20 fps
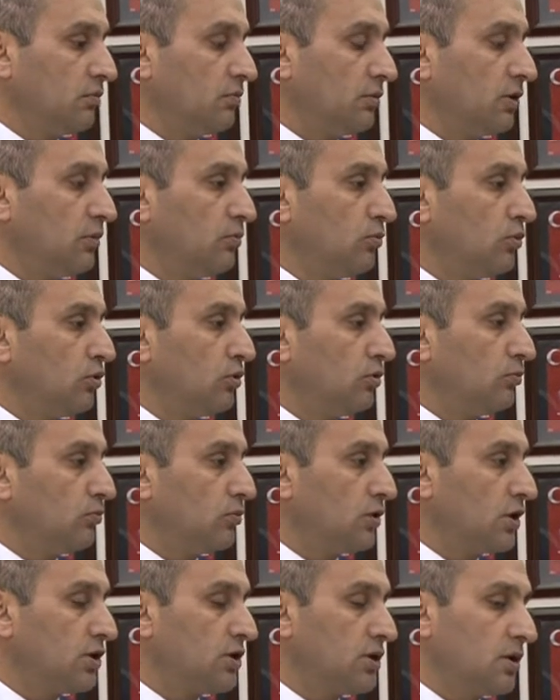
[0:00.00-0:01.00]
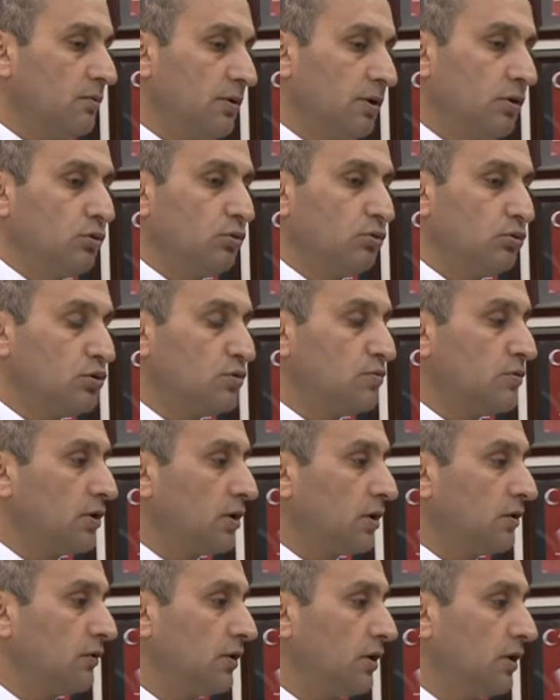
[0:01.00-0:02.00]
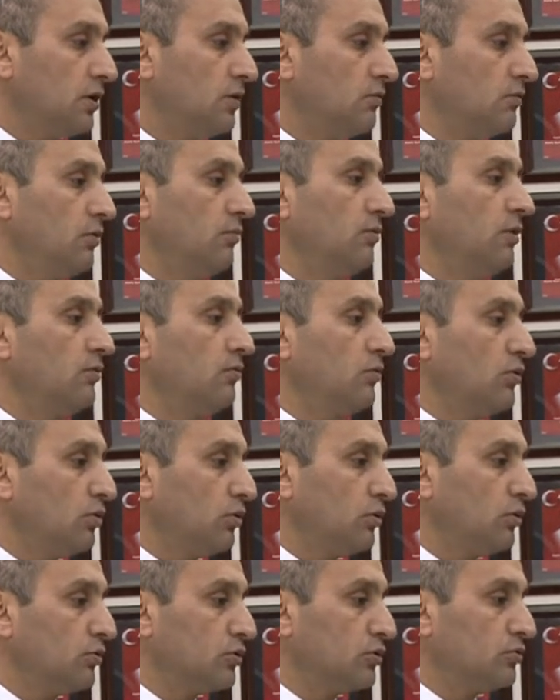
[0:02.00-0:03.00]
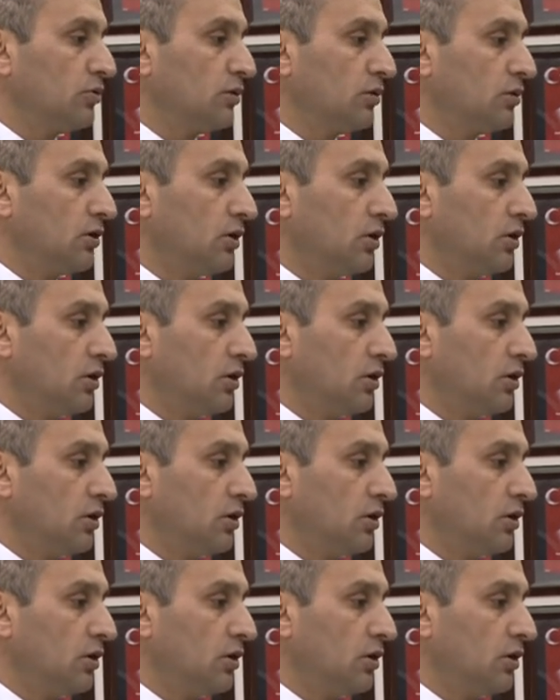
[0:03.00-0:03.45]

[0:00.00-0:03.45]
benim oğlum keşke ben de 30 bin lira vereydim de benim de oğlum o zaman